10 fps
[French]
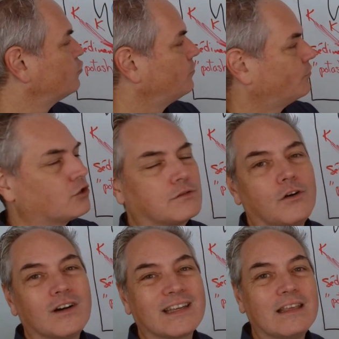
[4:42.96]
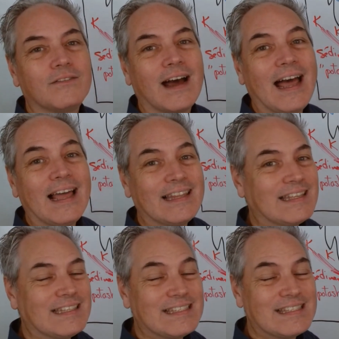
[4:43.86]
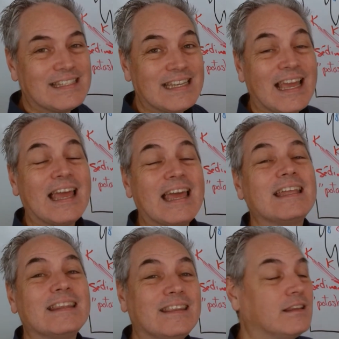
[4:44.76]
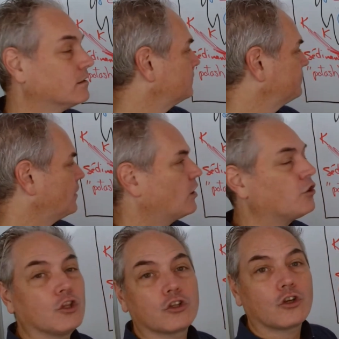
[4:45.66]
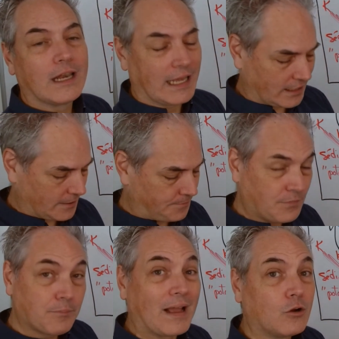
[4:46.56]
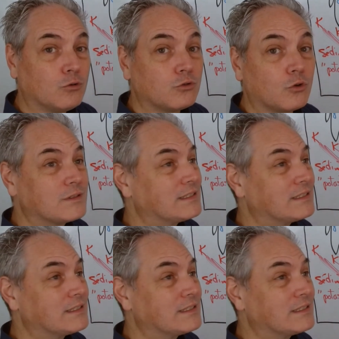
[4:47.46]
du phosphore qui va aller ici dans notre lac. Par contre, on